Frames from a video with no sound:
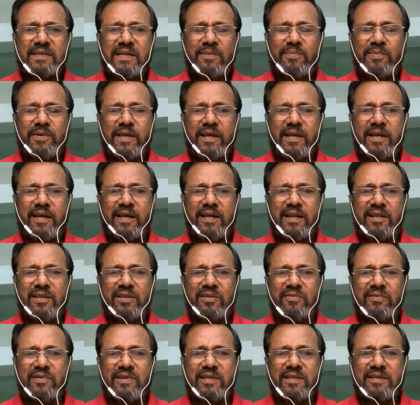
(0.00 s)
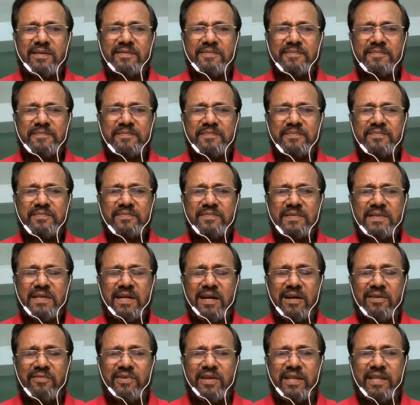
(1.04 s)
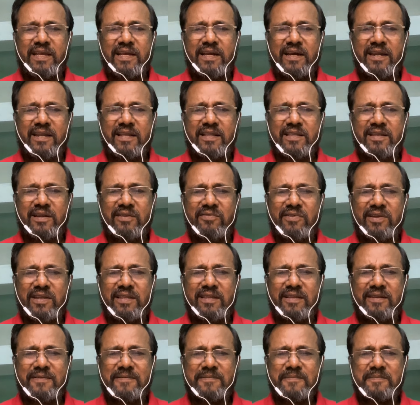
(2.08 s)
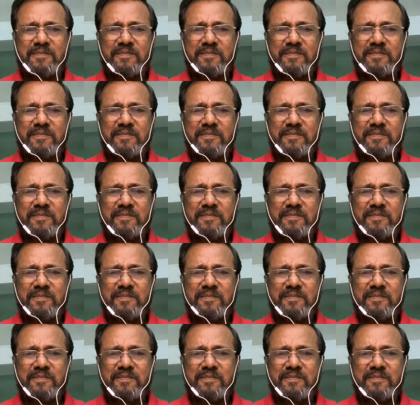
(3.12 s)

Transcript: அப்போ எங்கேருந்து வருது கல்வி அதிகாரத்தில் வருது